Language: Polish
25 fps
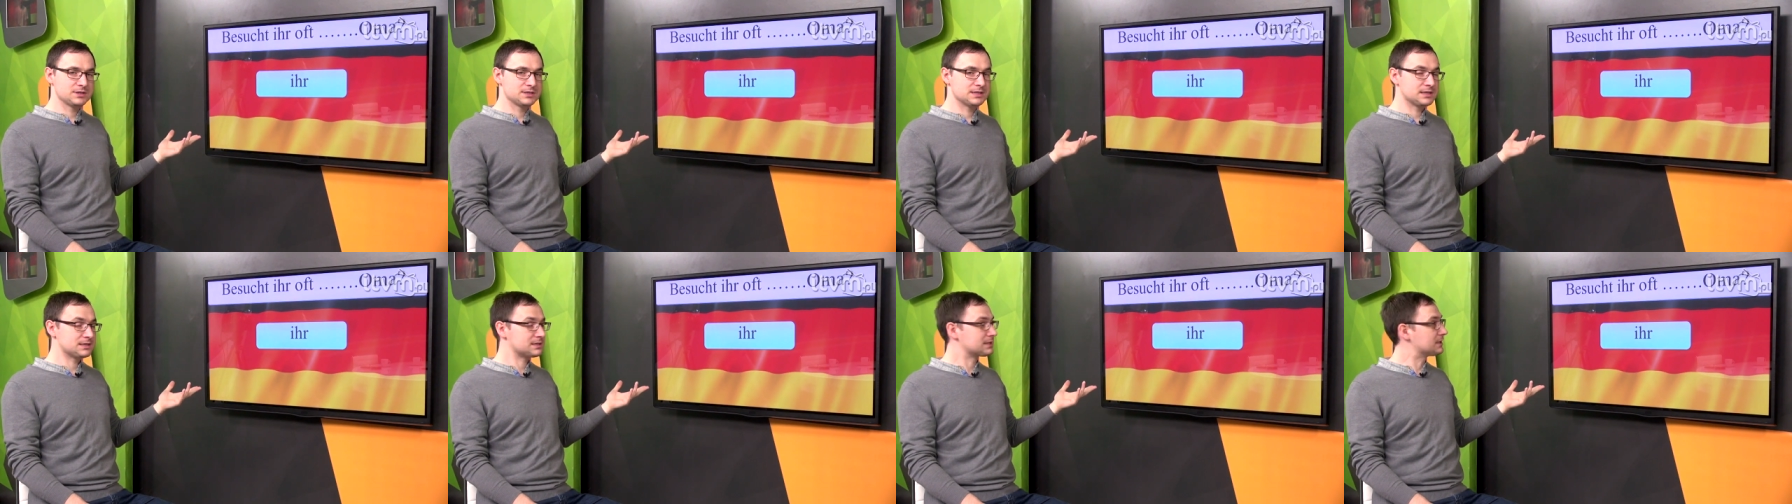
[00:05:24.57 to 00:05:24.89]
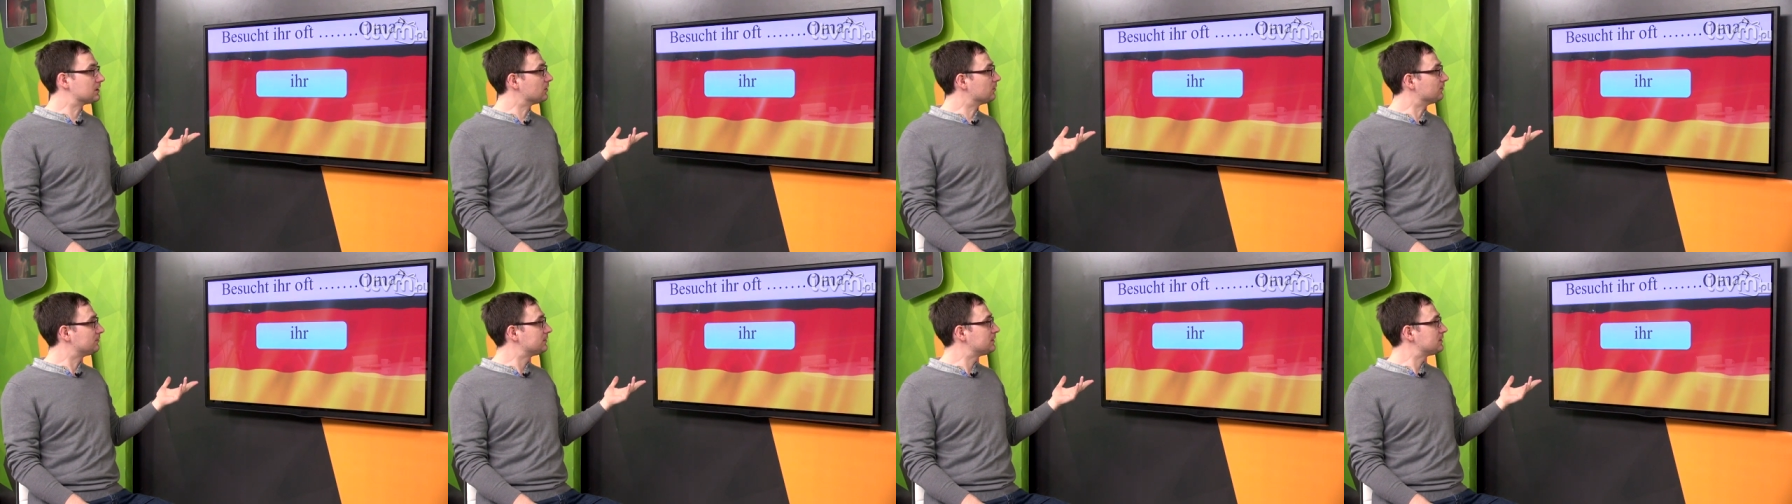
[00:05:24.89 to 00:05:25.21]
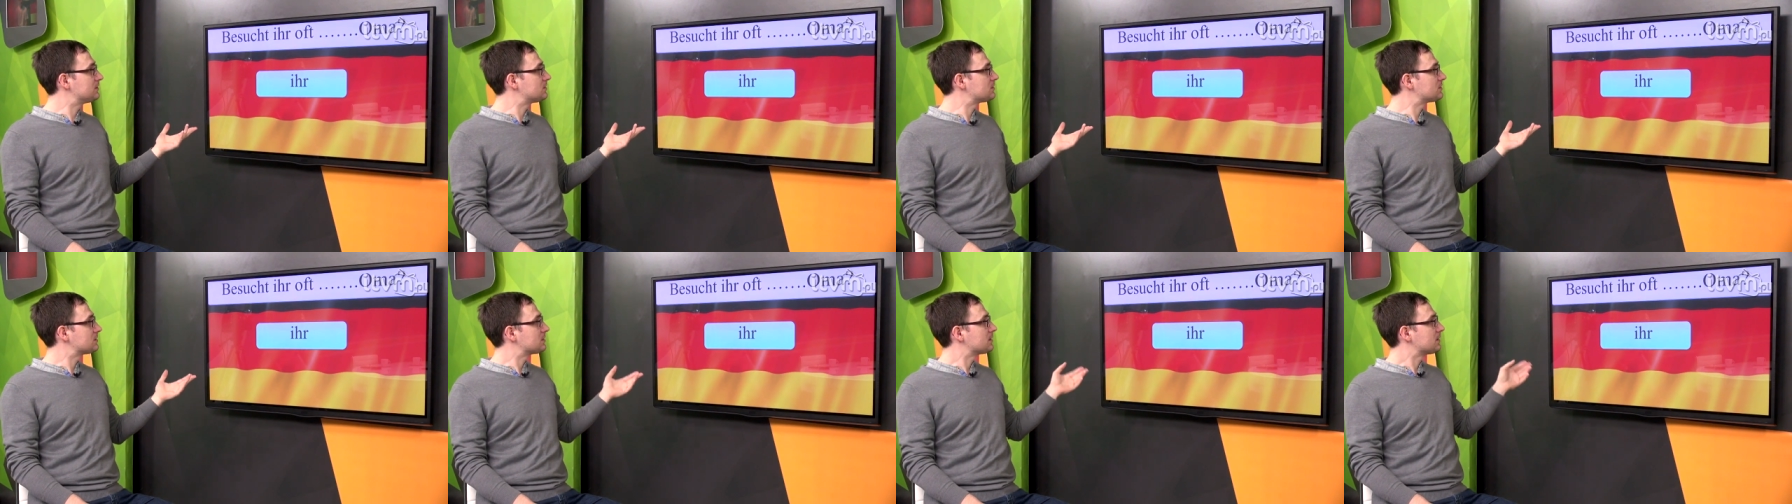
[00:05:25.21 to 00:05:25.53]

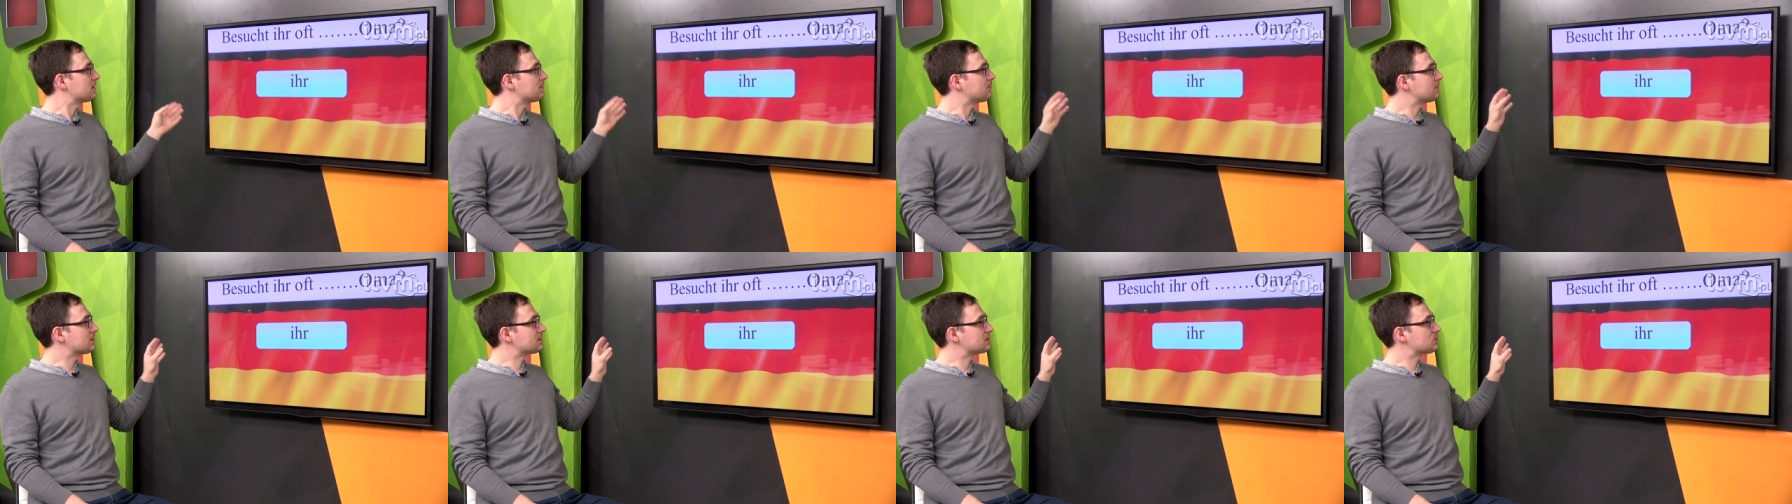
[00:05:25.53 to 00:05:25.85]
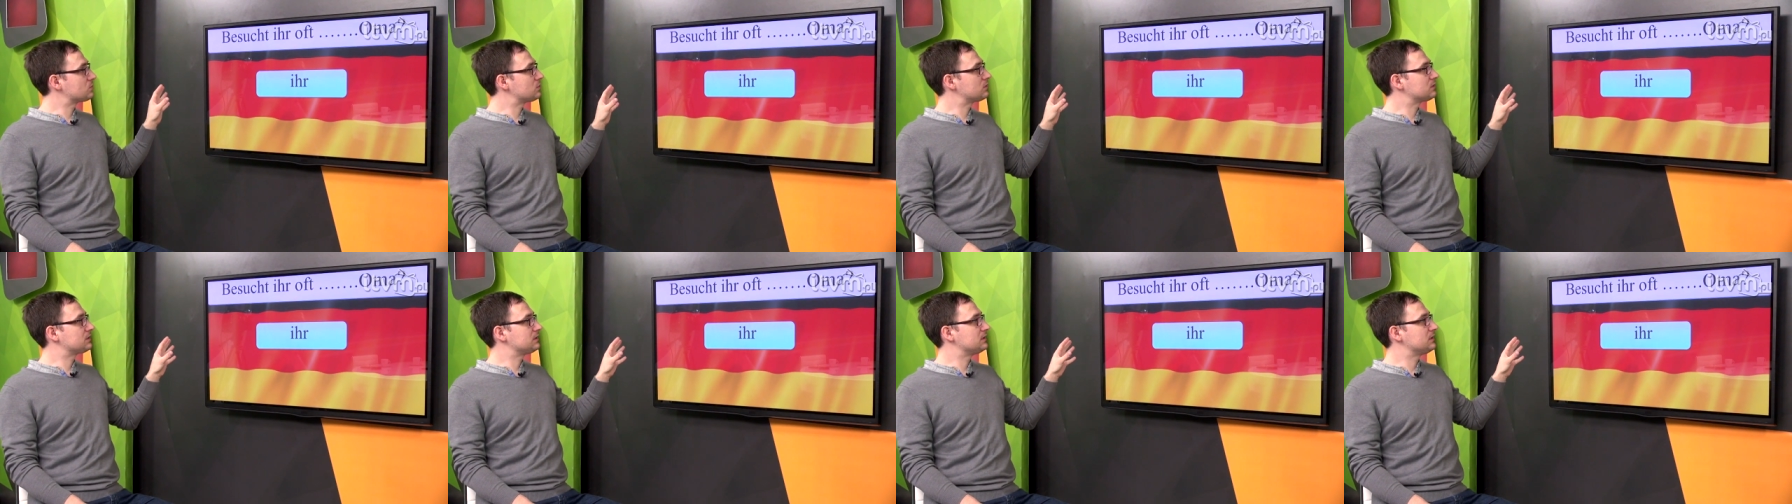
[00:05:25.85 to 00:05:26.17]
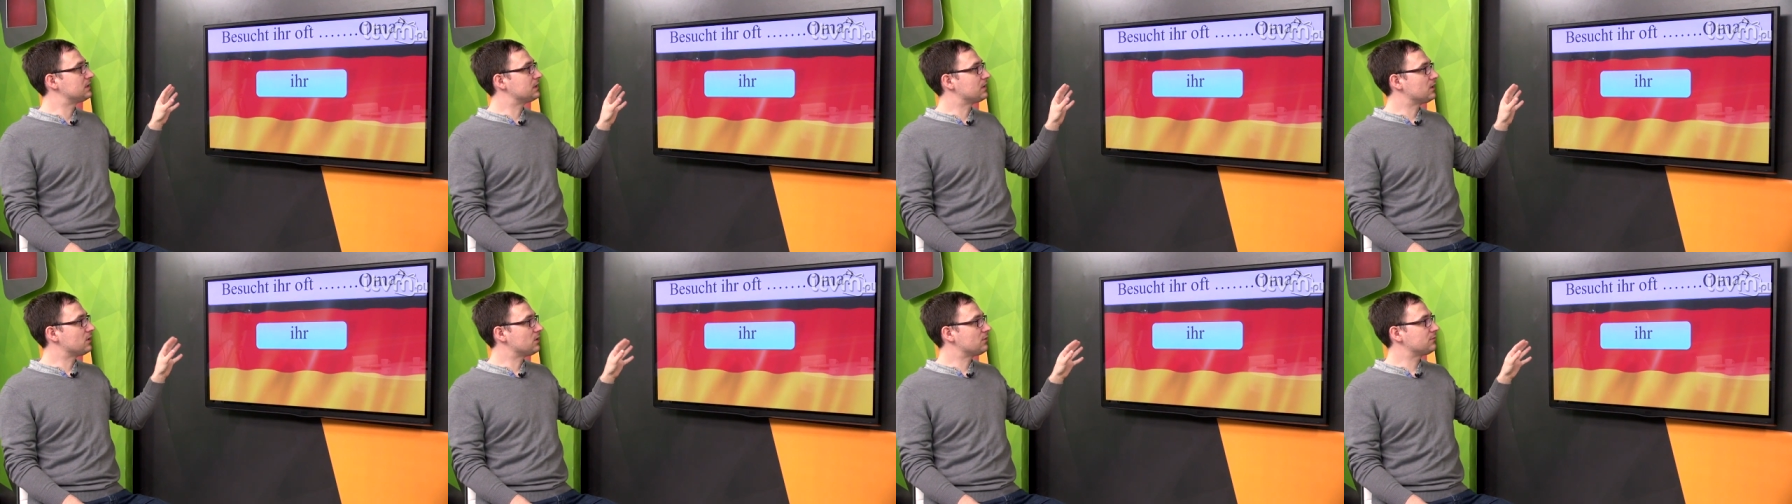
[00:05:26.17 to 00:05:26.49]
zastanowić. Besucht
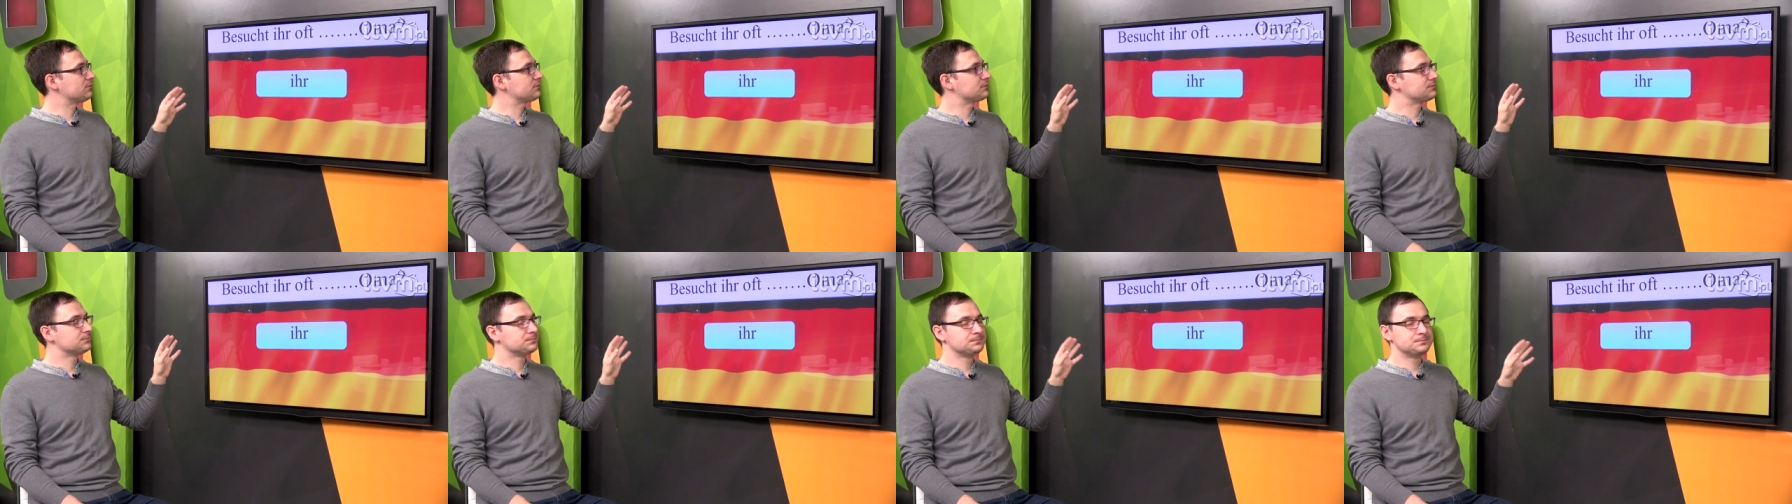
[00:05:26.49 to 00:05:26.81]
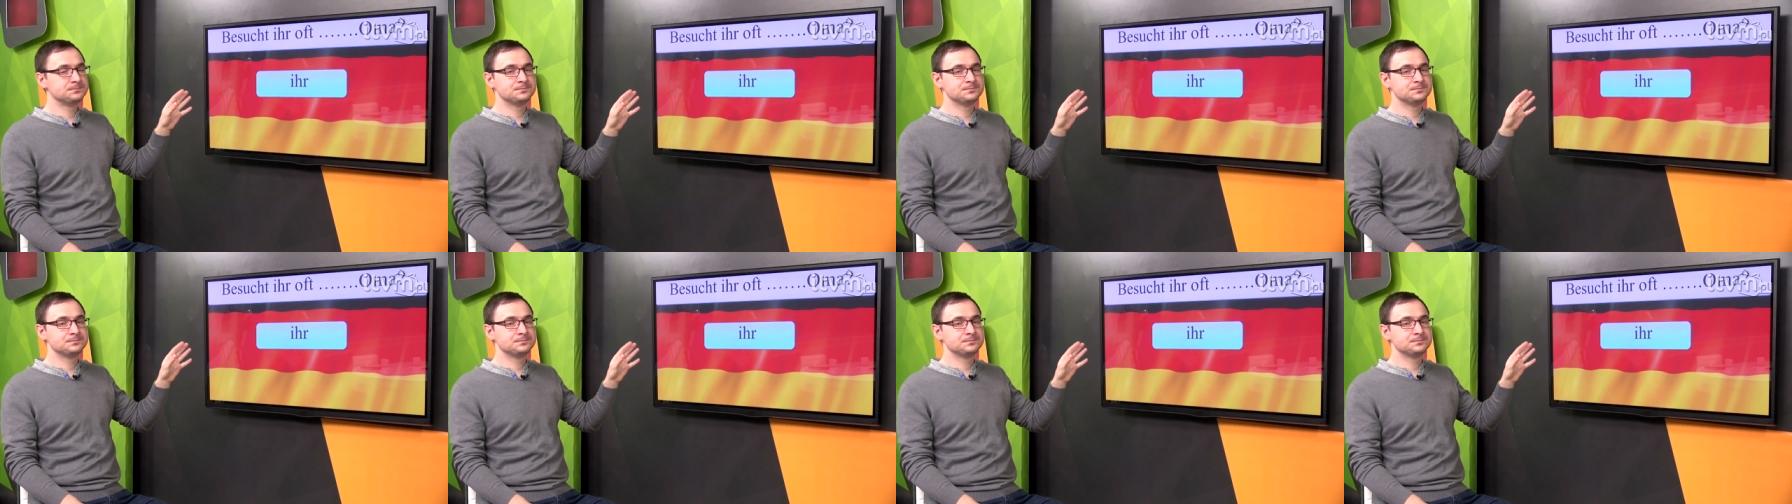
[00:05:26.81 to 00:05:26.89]
ihr oft Oma.